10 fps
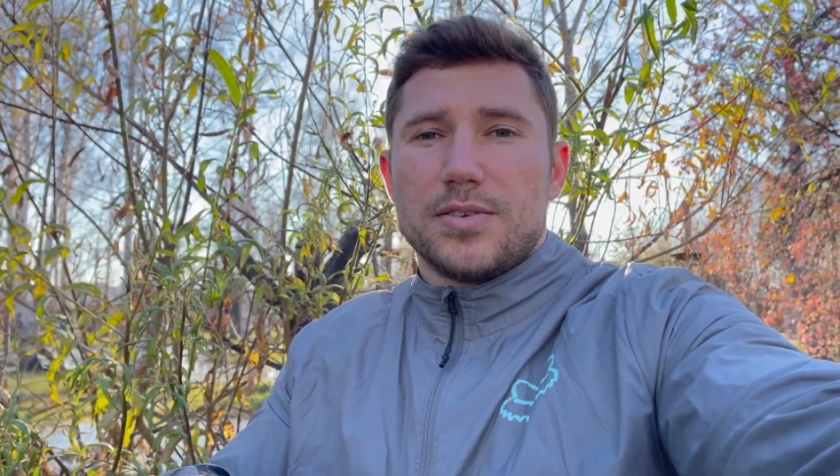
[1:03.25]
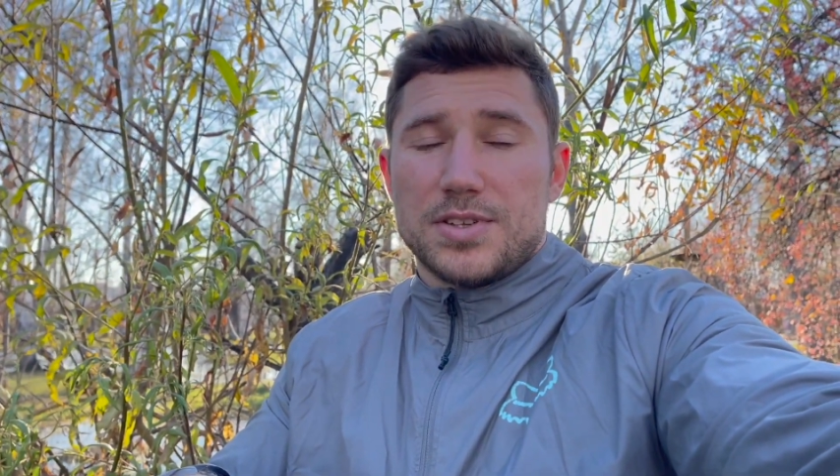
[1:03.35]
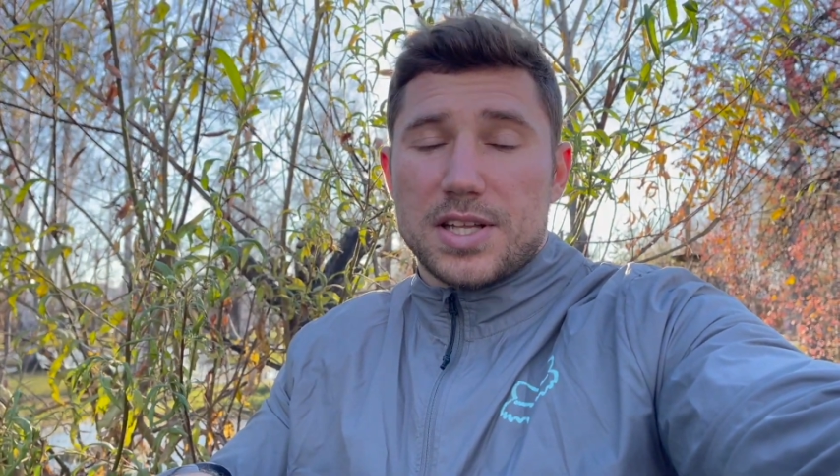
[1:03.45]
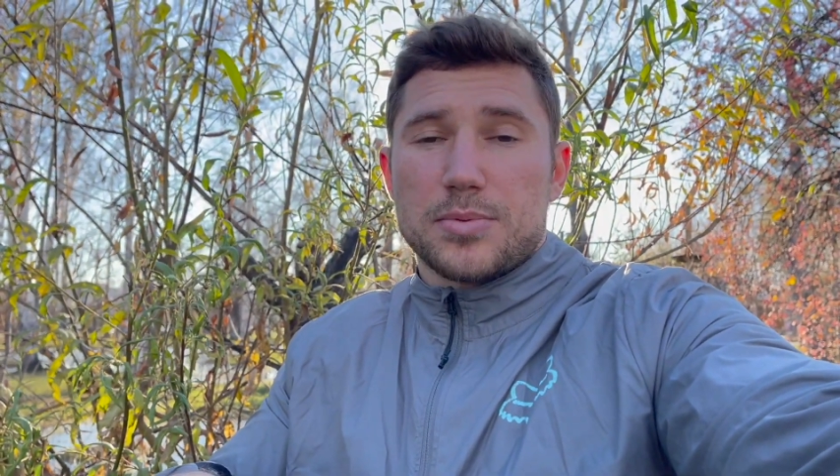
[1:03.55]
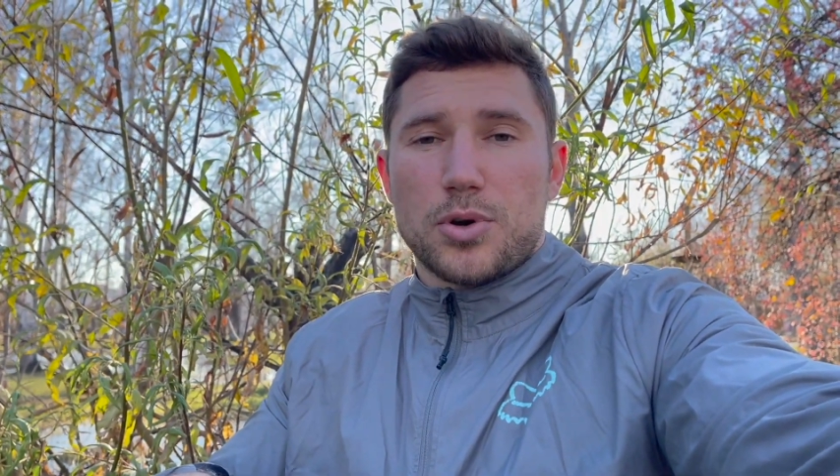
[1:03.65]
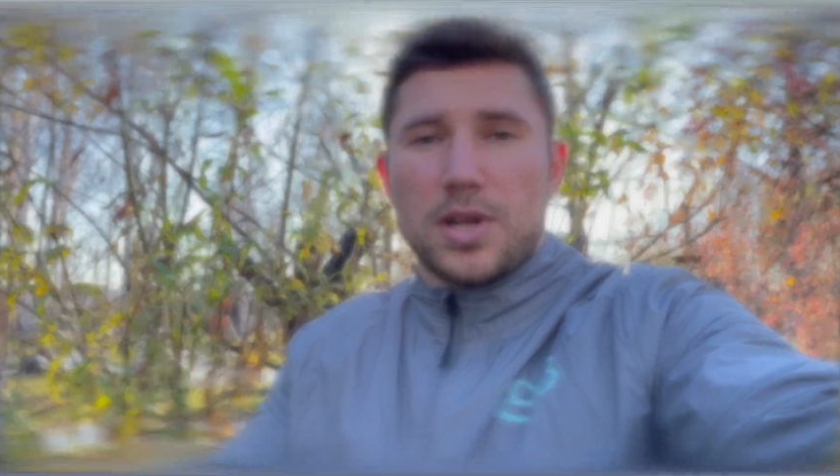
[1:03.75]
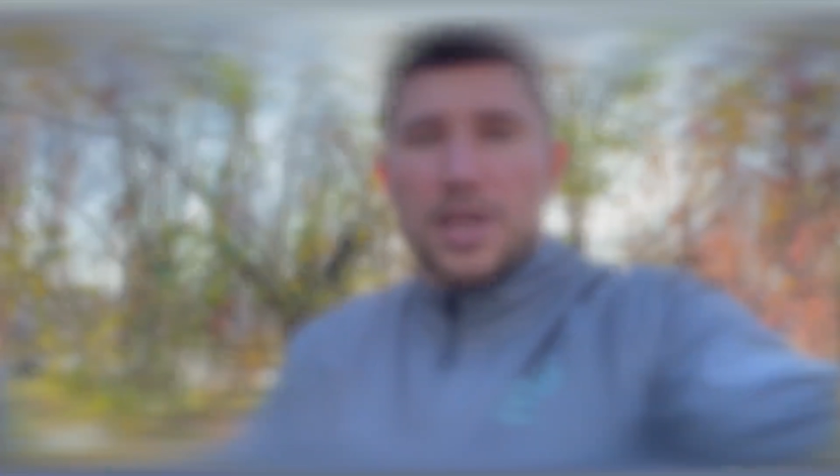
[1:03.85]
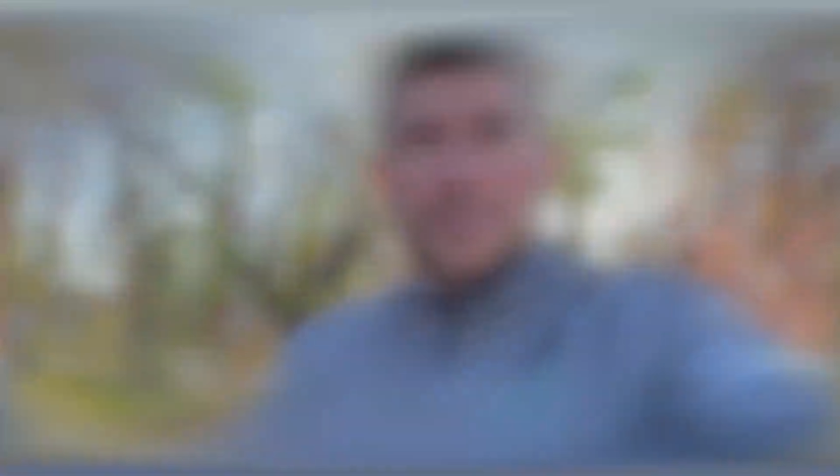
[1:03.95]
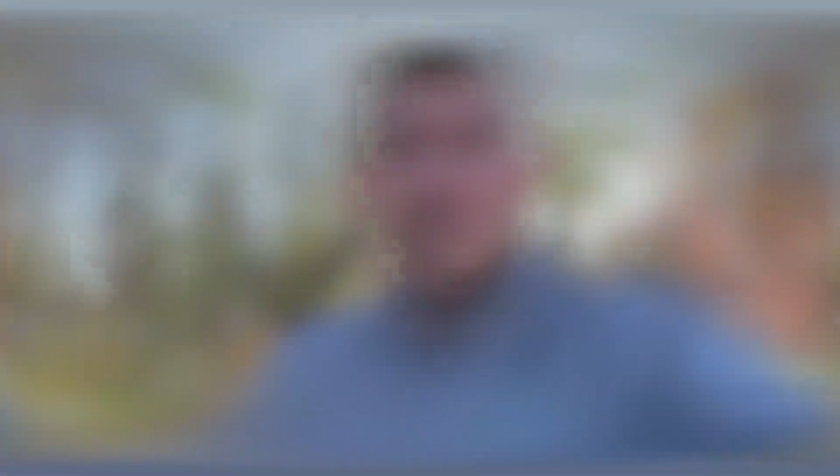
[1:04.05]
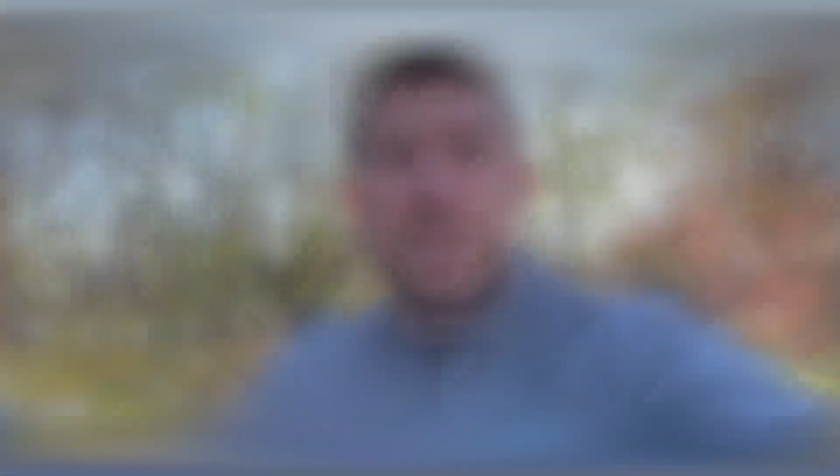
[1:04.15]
в данном ролике.